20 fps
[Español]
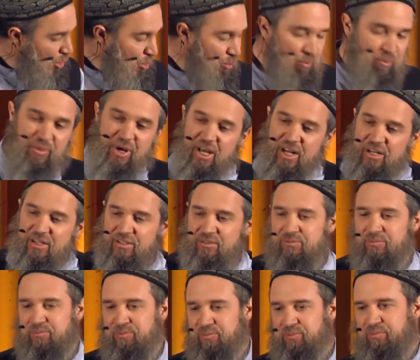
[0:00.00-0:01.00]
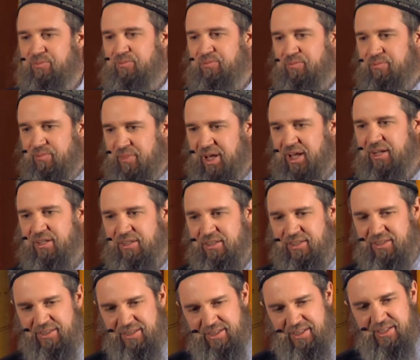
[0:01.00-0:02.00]
ven, ven,
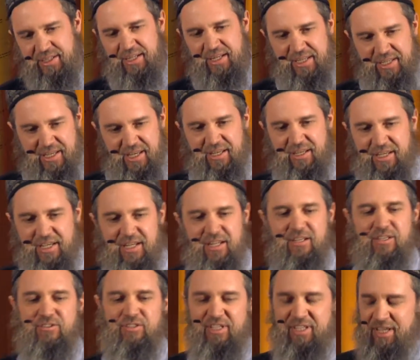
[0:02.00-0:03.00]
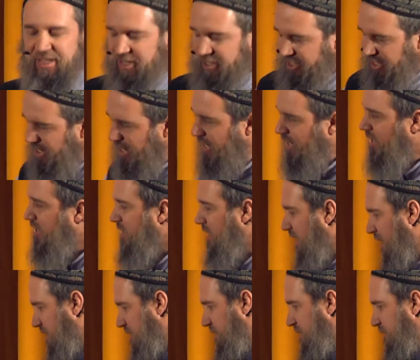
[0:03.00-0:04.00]
quien quien quiera que
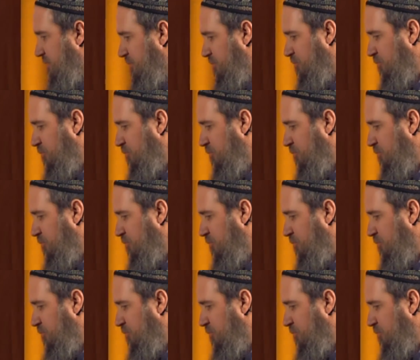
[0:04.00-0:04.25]
seas,